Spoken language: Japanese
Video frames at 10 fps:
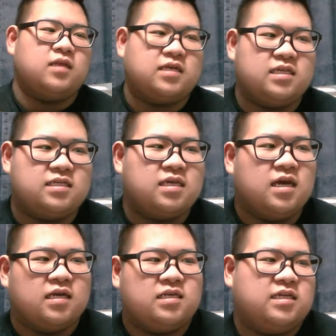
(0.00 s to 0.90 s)
切り
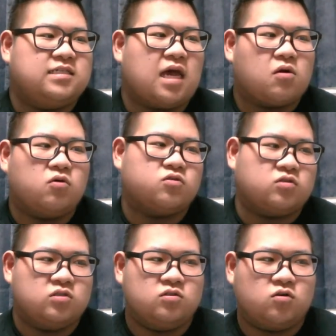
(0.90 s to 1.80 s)
切り裂こうと
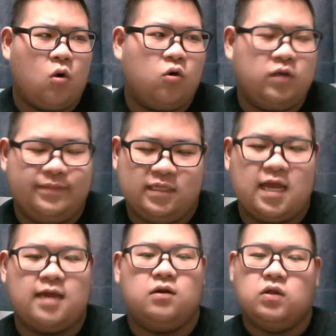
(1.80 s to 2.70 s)
する行為み
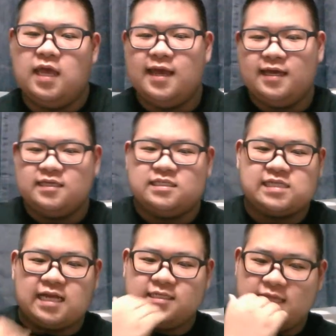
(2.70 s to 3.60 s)
たいのをね
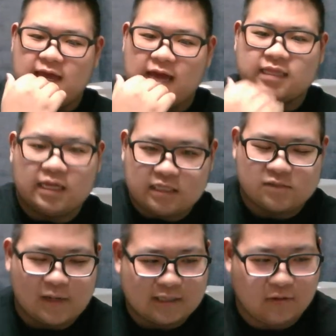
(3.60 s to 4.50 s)
舌にね与えて
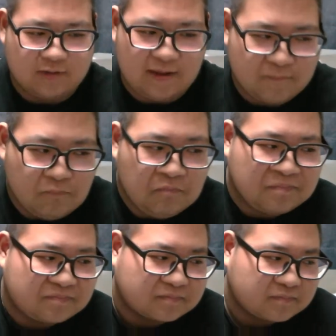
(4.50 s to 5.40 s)
しまったので
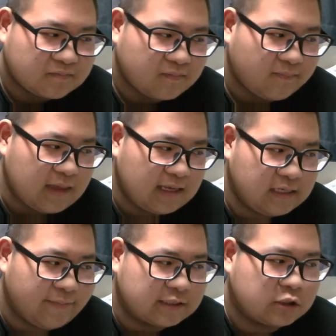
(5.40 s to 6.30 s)

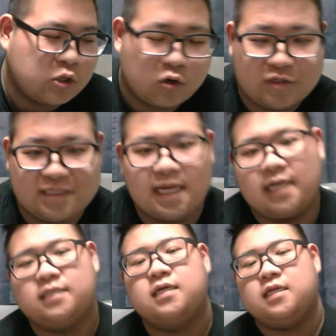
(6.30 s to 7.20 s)
今すごく痛
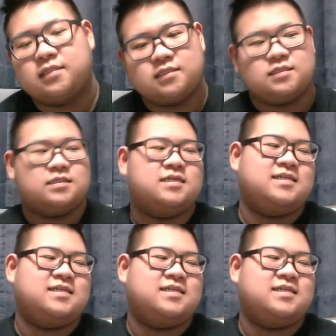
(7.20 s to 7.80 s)
かったです